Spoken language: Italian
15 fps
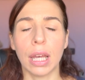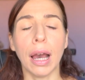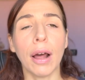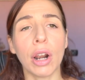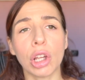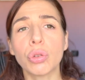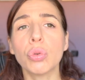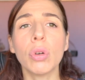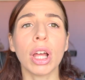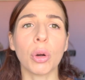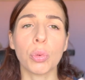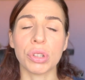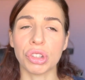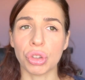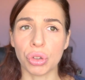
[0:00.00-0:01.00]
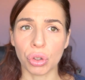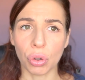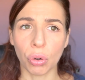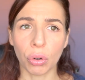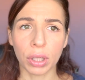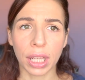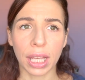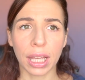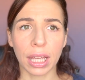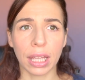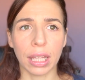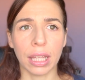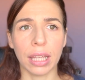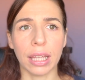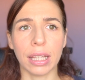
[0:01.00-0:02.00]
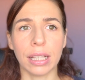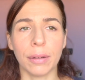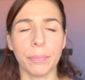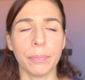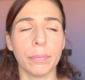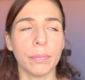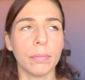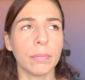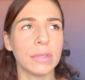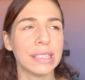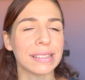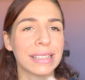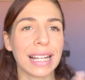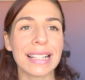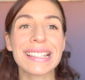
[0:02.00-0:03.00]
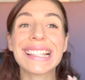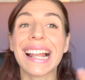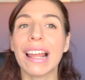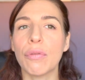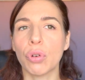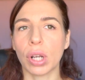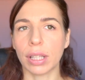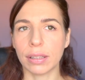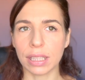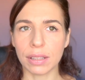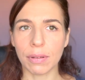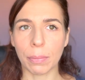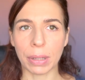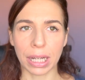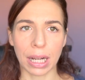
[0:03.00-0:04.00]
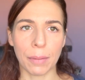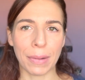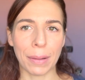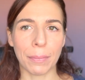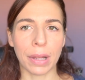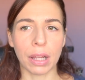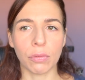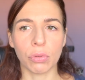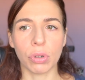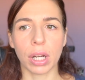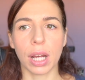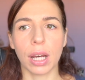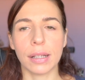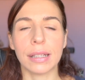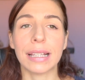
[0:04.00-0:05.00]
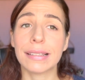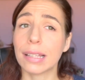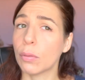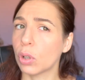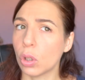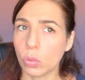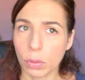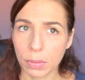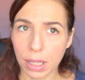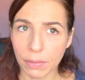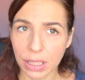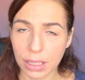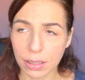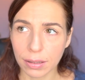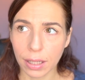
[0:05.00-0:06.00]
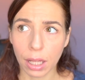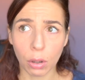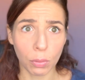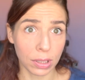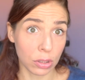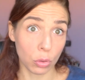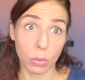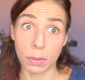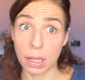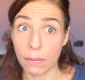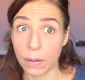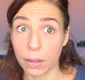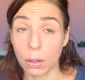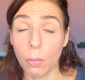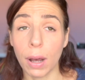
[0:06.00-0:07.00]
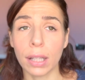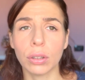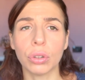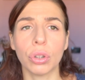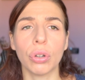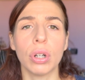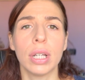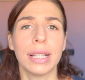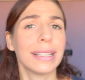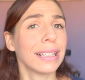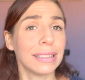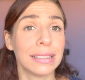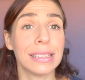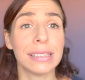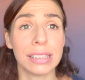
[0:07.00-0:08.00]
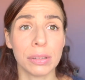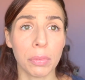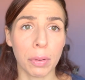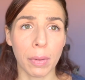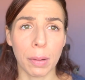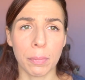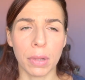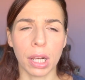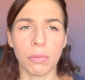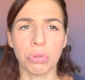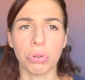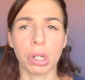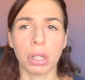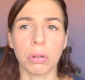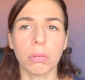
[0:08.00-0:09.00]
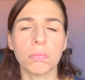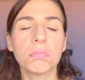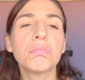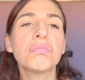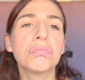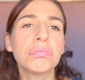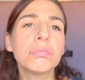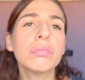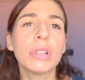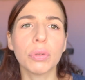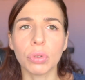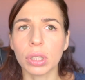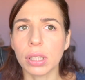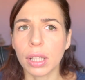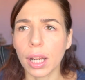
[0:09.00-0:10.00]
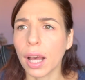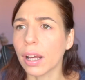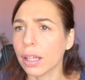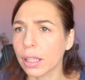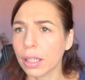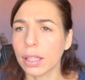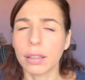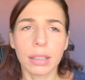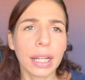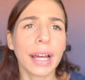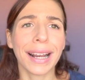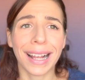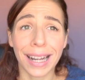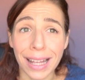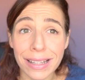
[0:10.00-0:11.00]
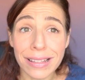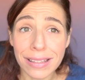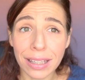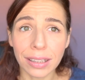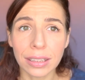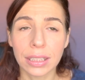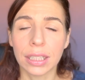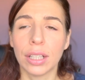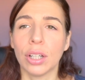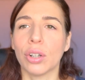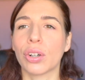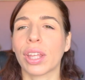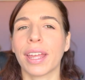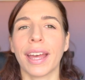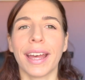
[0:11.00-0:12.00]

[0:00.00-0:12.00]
Allora, sulla questione ehm, distanza lavorativa, perché la mamma lavora, siamo nel 2023, quasi 2024, tantissime mamme lavorano devo dire anche cara grazia, ok,